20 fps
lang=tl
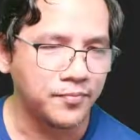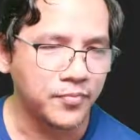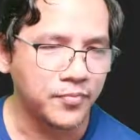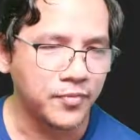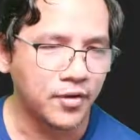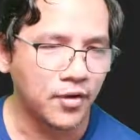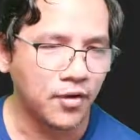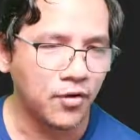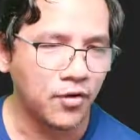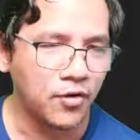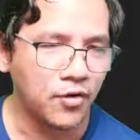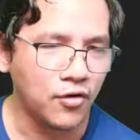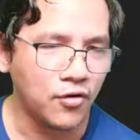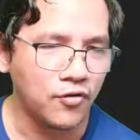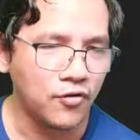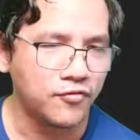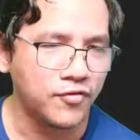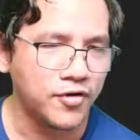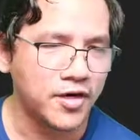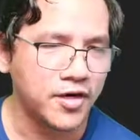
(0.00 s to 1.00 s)
all
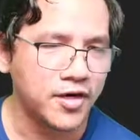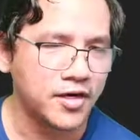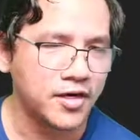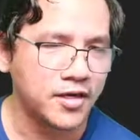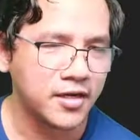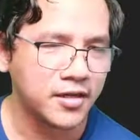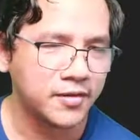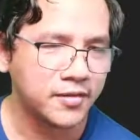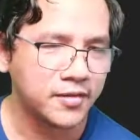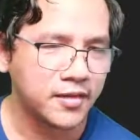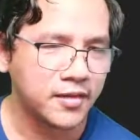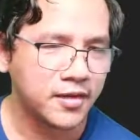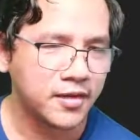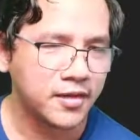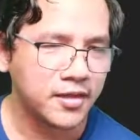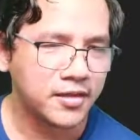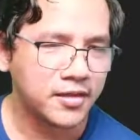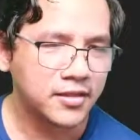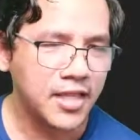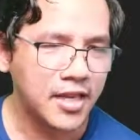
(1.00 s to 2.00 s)
over
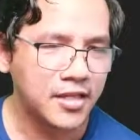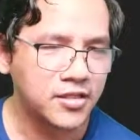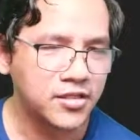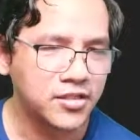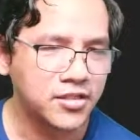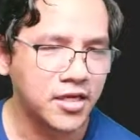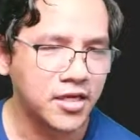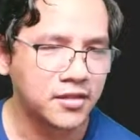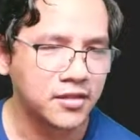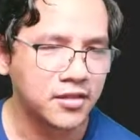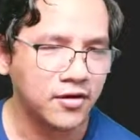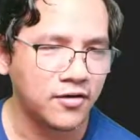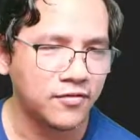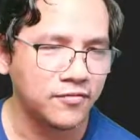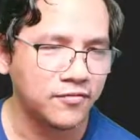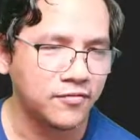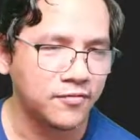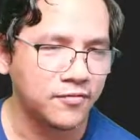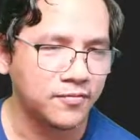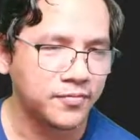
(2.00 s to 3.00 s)
tangent
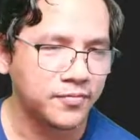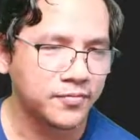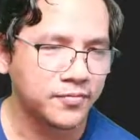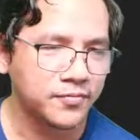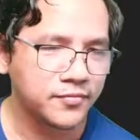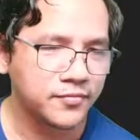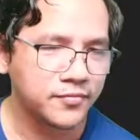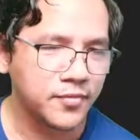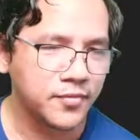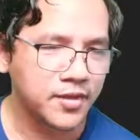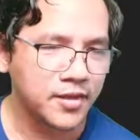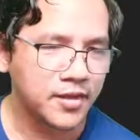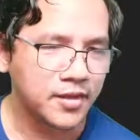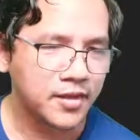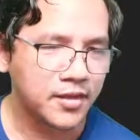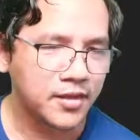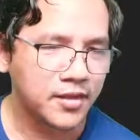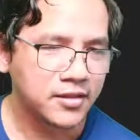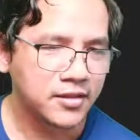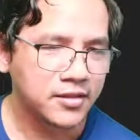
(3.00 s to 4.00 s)
of
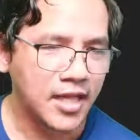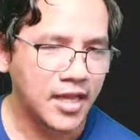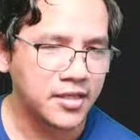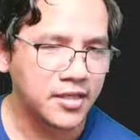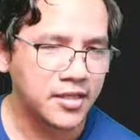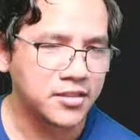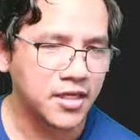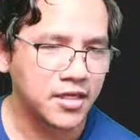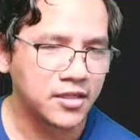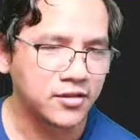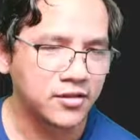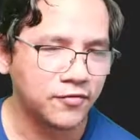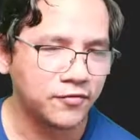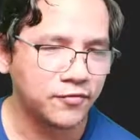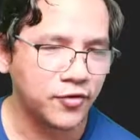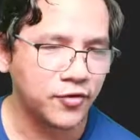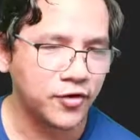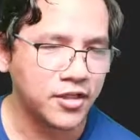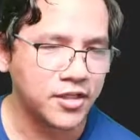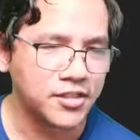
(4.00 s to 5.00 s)
tangent of
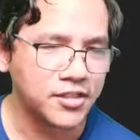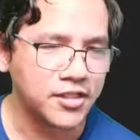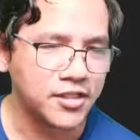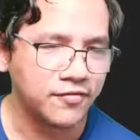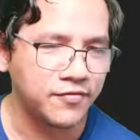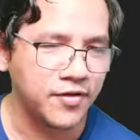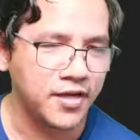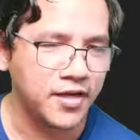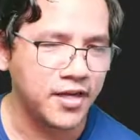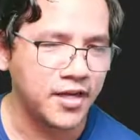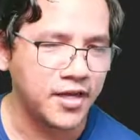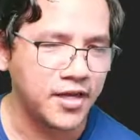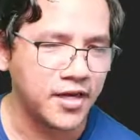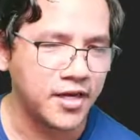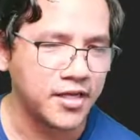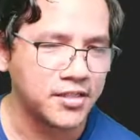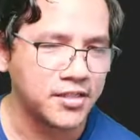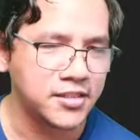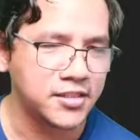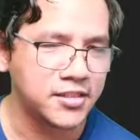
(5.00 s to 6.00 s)
47
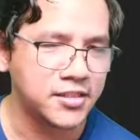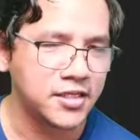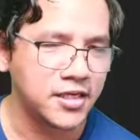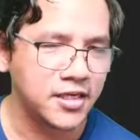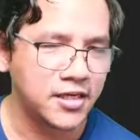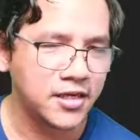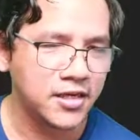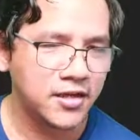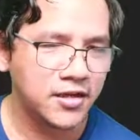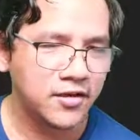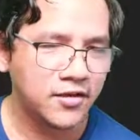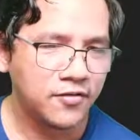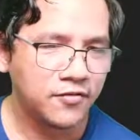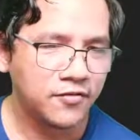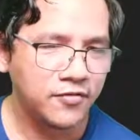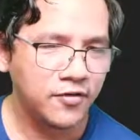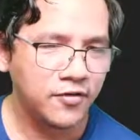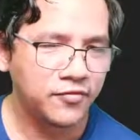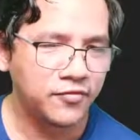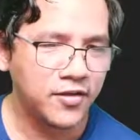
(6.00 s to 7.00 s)
degrees
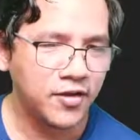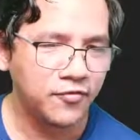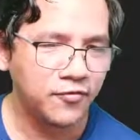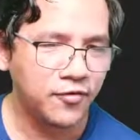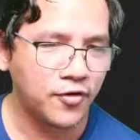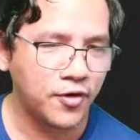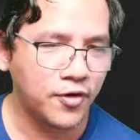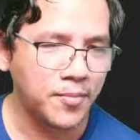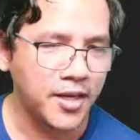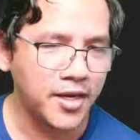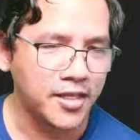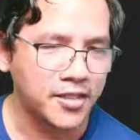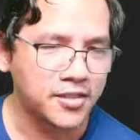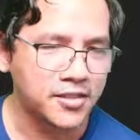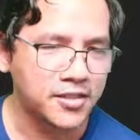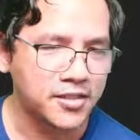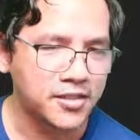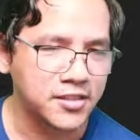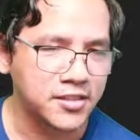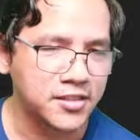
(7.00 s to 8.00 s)
54 minutes.
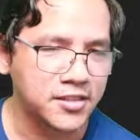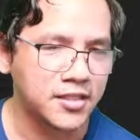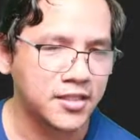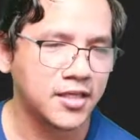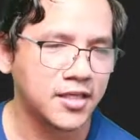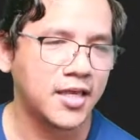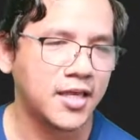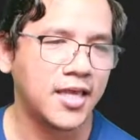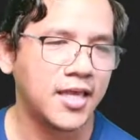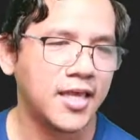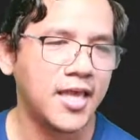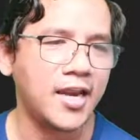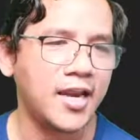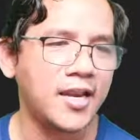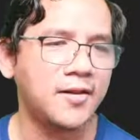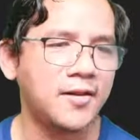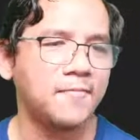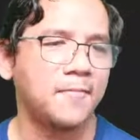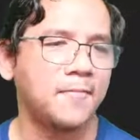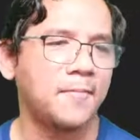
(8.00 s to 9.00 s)
Yan
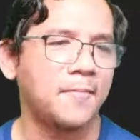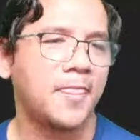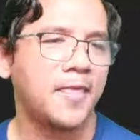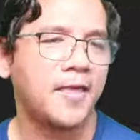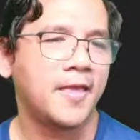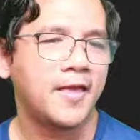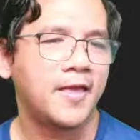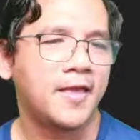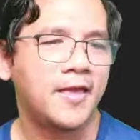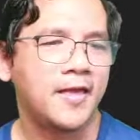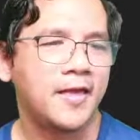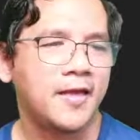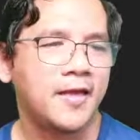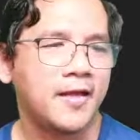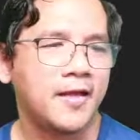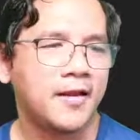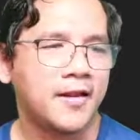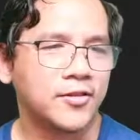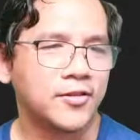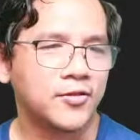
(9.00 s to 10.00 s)

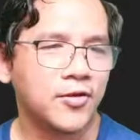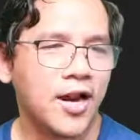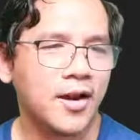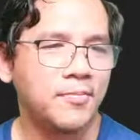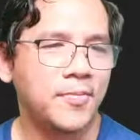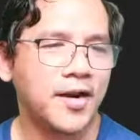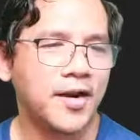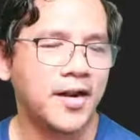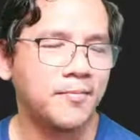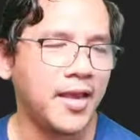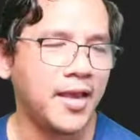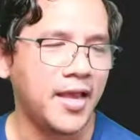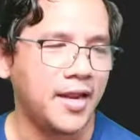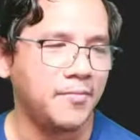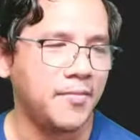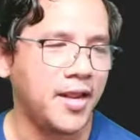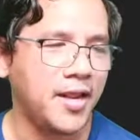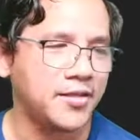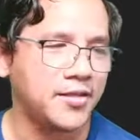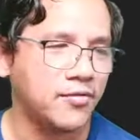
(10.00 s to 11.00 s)
natural para
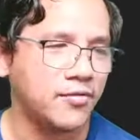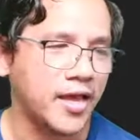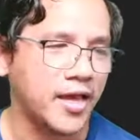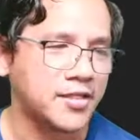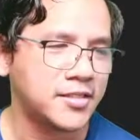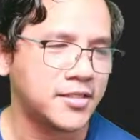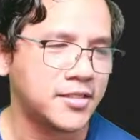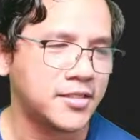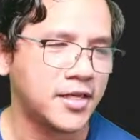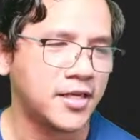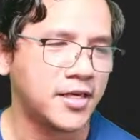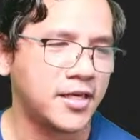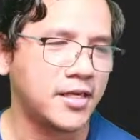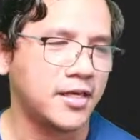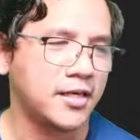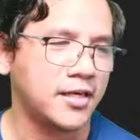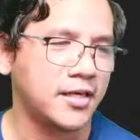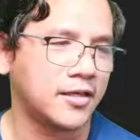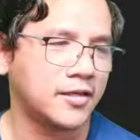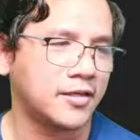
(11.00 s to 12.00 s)
ma-eliminate yung x,
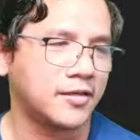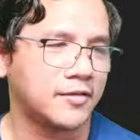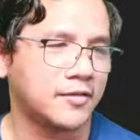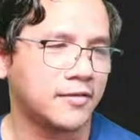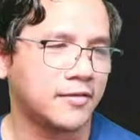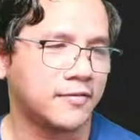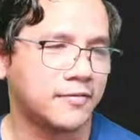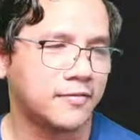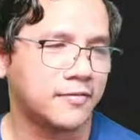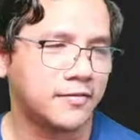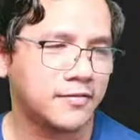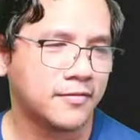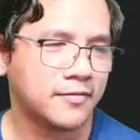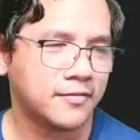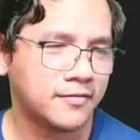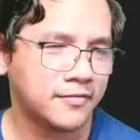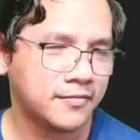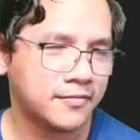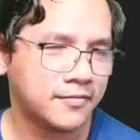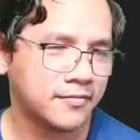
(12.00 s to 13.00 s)

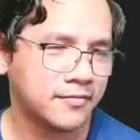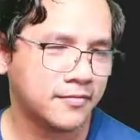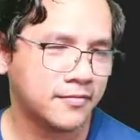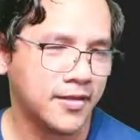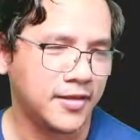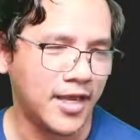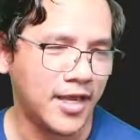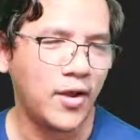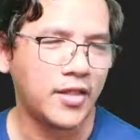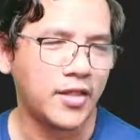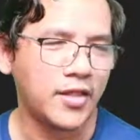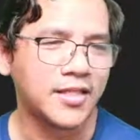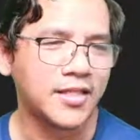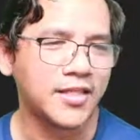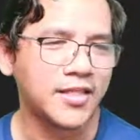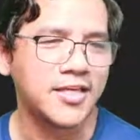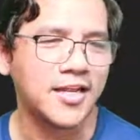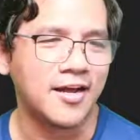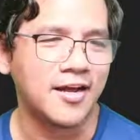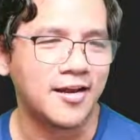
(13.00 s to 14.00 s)
i-equate natin
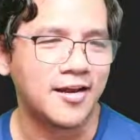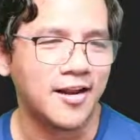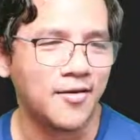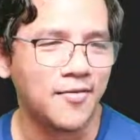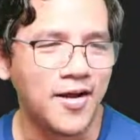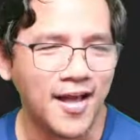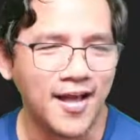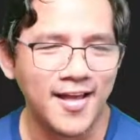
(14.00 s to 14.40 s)
silang dalawa.